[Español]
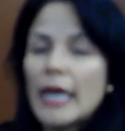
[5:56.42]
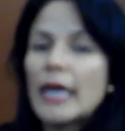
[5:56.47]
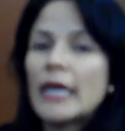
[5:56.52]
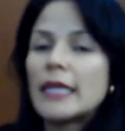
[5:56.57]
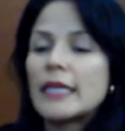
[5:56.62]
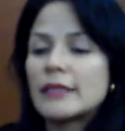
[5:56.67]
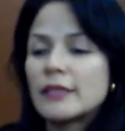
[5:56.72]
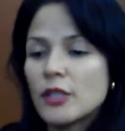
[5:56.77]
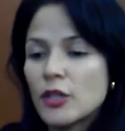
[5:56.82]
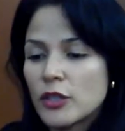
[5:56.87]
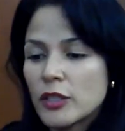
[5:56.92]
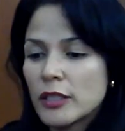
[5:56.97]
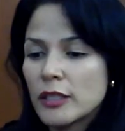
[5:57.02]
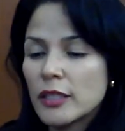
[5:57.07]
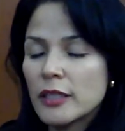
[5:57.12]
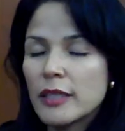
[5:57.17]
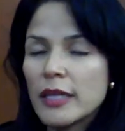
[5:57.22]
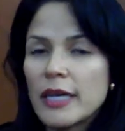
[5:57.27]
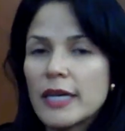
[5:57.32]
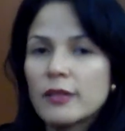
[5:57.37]
En ese orden
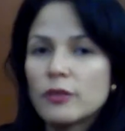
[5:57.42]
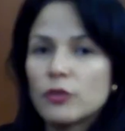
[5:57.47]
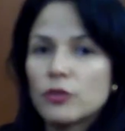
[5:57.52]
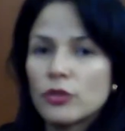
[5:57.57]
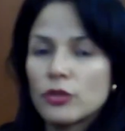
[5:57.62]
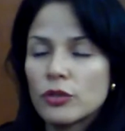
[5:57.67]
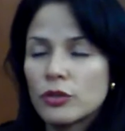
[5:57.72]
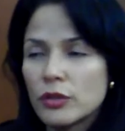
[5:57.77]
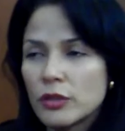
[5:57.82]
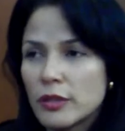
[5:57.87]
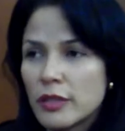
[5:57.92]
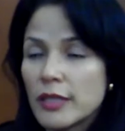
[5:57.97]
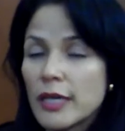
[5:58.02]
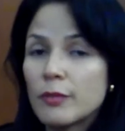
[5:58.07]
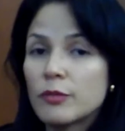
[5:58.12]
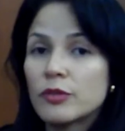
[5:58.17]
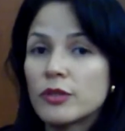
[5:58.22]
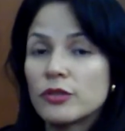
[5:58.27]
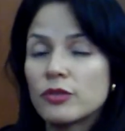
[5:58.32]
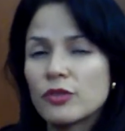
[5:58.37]
de ideas nosotros
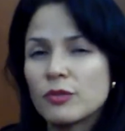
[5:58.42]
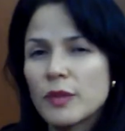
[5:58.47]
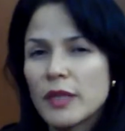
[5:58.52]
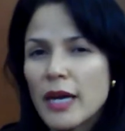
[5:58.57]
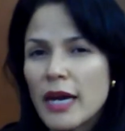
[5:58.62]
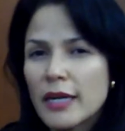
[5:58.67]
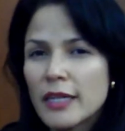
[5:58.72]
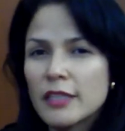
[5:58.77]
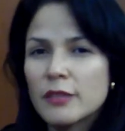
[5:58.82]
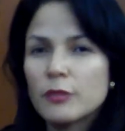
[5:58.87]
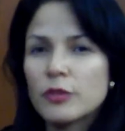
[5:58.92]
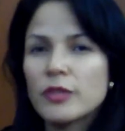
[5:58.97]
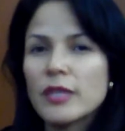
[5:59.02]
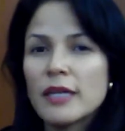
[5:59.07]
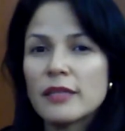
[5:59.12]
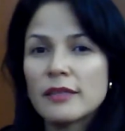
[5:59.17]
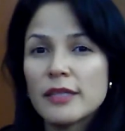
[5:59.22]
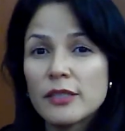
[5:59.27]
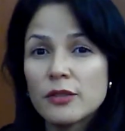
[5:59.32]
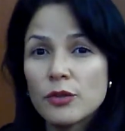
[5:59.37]
diseñamos estos mecanismos de
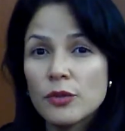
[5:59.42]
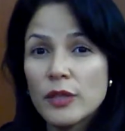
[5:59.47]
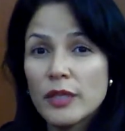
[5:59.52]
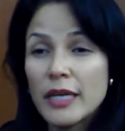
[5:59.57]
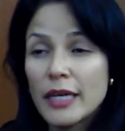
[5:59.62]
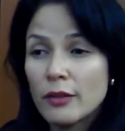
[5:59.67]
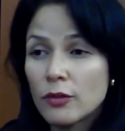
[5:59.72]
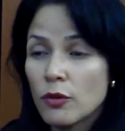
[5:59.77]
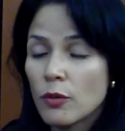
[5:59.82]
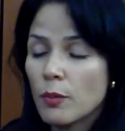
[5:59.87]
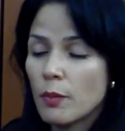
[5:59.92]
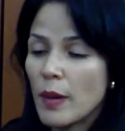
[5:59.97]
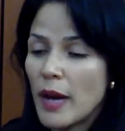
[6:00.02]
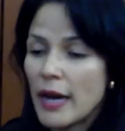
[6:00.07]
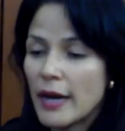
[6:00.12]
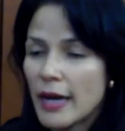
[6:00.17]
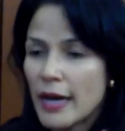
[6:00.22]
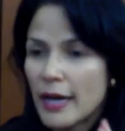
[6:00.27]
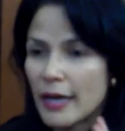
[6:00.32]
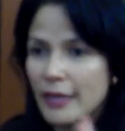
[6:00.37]
acceso directo
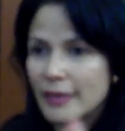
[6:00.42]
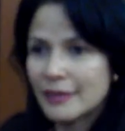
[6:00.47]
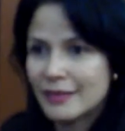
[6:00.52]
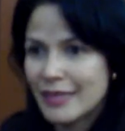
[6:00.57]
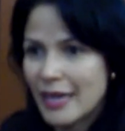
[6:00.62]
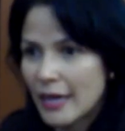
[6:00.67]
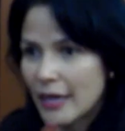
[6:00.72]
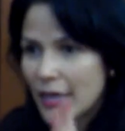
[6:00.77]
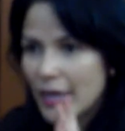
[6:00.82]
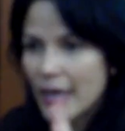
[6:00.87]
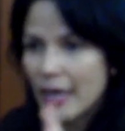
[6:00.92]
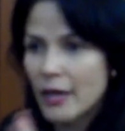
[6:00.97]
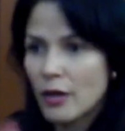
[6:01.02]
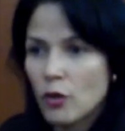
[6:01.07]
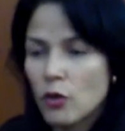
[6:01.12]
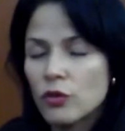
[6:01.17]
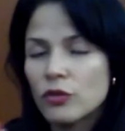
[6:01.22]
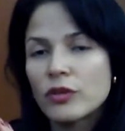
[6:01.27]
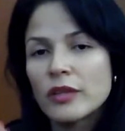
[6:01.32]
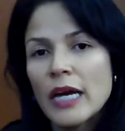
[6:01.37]
para estar en
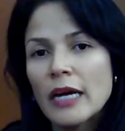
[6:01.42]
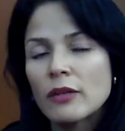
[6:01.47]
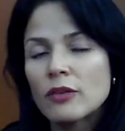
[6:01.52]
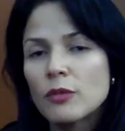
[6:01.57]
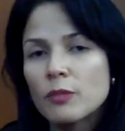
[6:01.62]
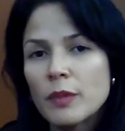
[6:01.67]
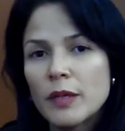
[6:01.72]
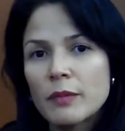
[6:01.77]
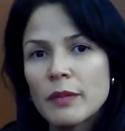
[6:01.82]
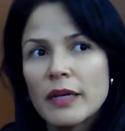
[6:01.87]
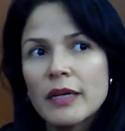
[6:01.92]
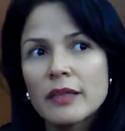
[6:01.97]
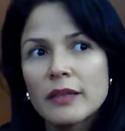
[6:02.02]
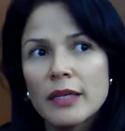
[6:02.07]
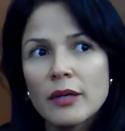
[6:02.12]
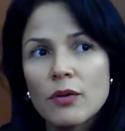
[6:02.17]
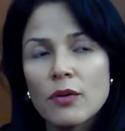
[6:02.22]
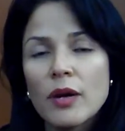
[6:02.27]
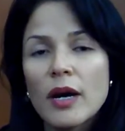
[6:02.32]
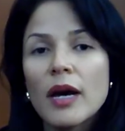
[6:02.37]
contacto
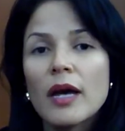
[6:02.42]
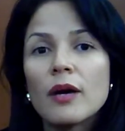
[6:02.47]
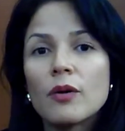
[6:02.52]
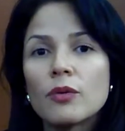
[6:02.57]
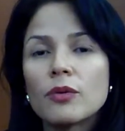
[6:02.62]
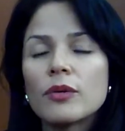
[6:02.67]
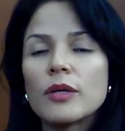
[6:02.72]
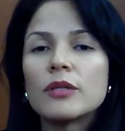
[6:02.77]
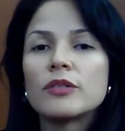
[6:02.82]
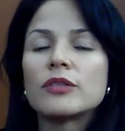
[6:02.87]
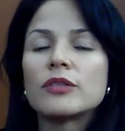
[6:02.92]
permanente con cada uno de